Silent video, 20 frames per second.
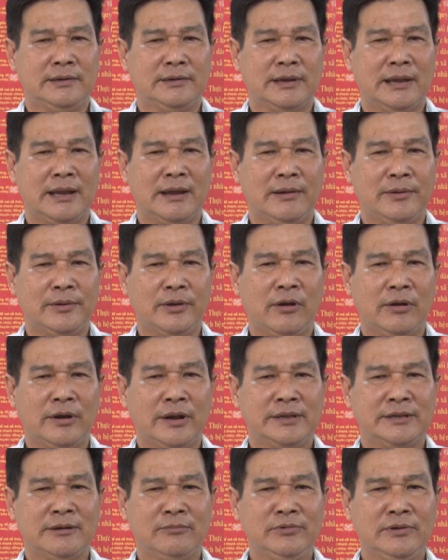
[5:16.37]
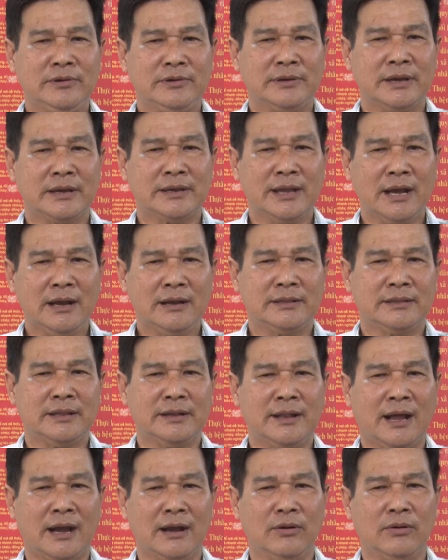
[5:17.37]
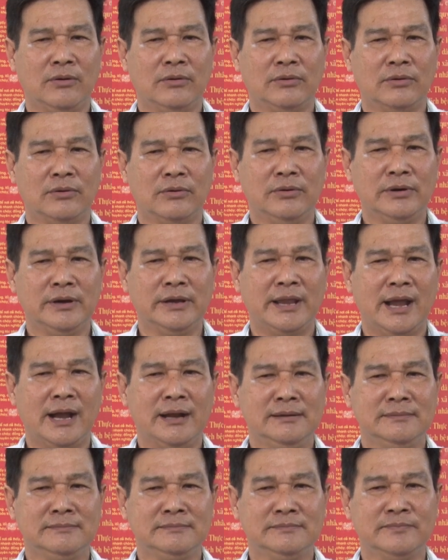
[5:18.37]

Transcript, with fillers: và cho đời sống vật chất tinh thần của người dân